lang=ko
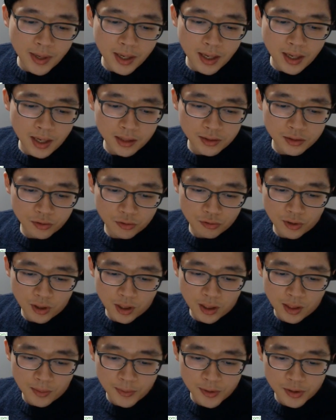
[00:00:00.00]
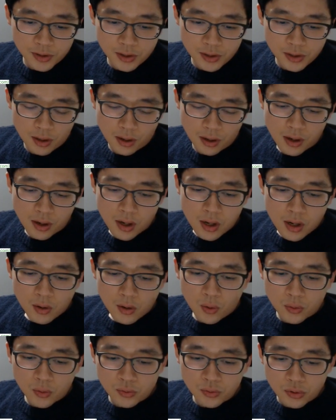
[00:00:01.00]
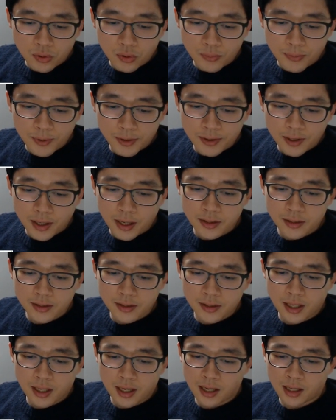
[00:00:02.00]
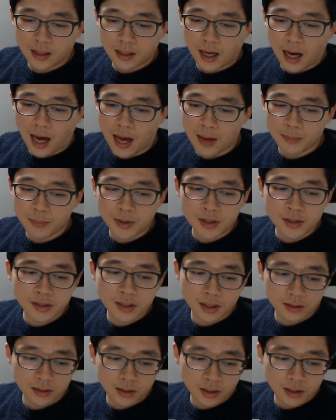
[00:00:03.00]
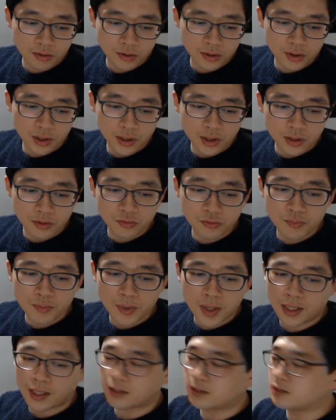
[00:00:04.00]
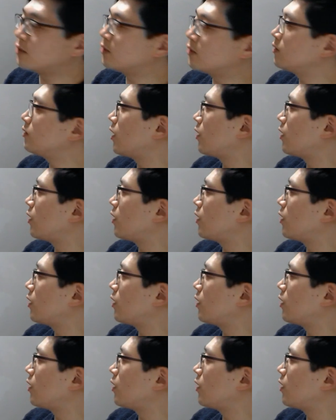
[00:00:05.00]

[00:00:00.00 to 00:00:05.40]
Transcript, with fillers: 배관을 순환하면서 온도 변화에 의한 감열 상태로 열을 운반하는